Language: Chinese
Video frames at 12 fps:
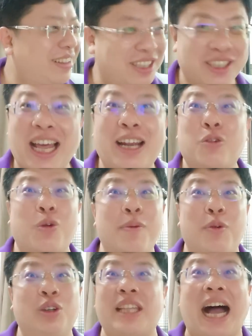只是他的
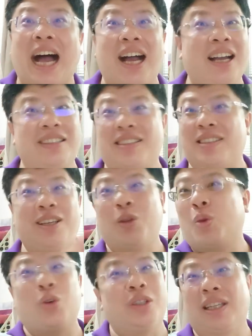规模大，死
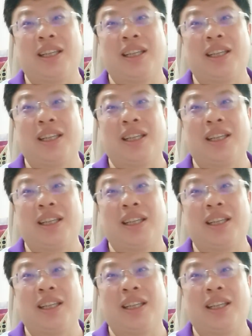很多